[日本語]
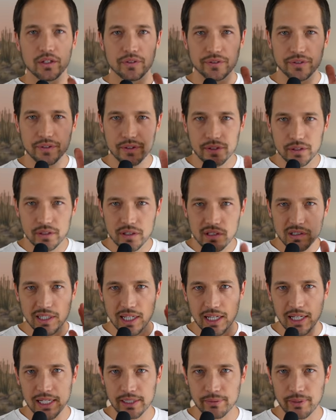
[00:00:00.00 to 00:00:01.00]
普通の
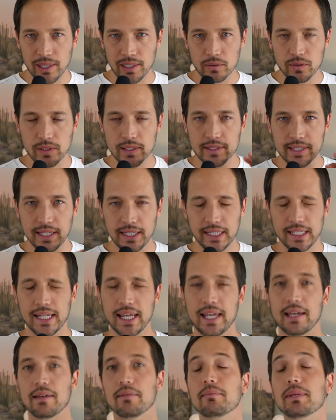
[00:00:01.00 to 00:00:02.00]
会話、これぜひ
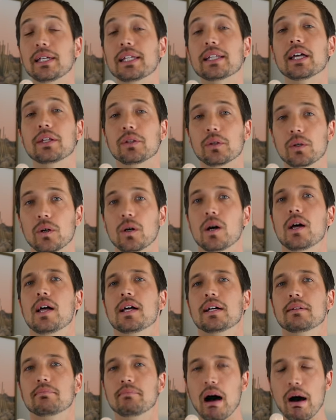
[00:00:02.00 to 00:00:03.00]
ね、みんなの
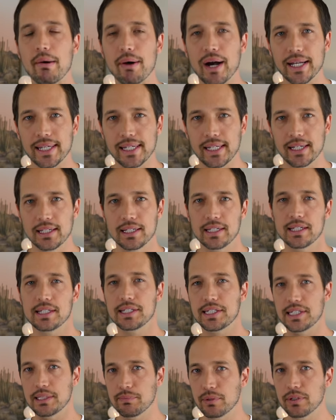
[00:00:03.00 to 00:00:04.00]
周り、
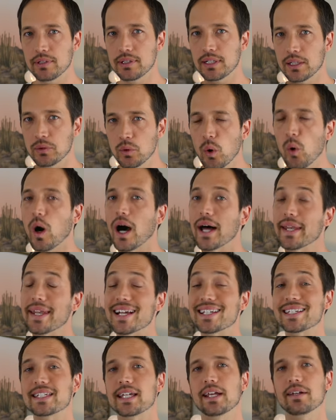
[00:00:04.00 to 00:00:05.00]
自分がどう
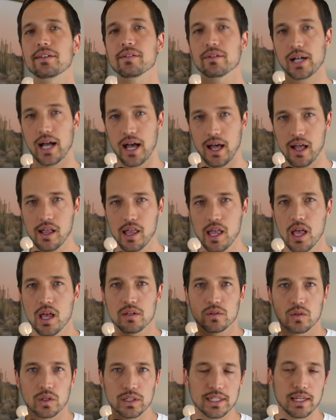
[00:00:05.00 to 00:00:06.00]
話しているのか。
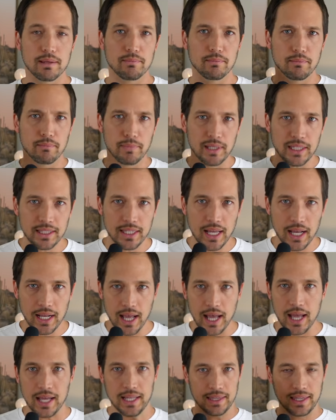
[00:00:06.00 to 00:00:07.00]
そしてみんな
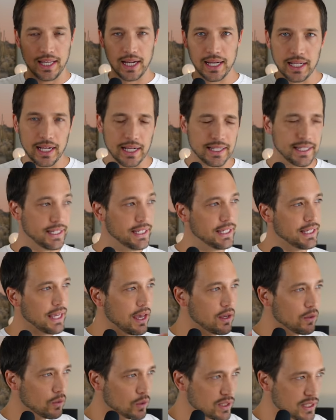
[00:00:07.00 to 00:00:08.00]
が誰かに意
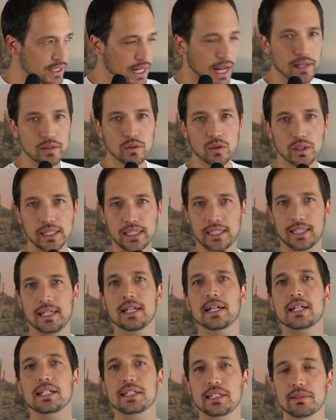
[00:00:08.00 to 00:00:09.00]
見を伝えるとき、
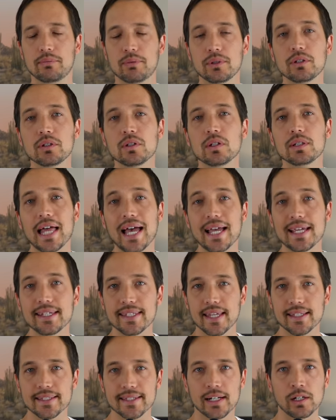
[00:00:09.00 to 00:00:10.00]
自分の大
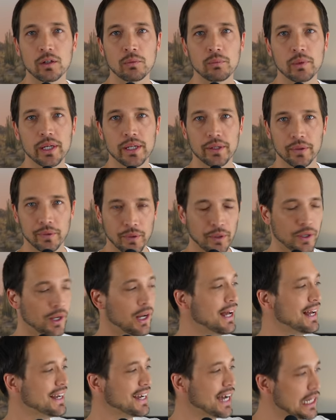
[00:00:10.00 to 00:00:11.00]
切な思いを
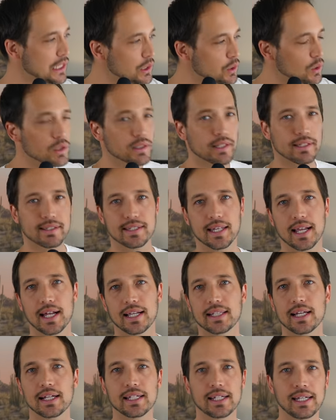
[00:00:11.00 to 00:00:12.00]
家族に伝
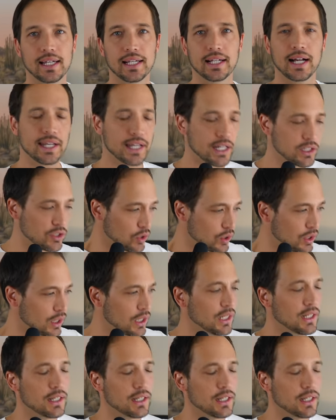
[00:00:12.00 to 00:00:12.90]
えたり、彼女、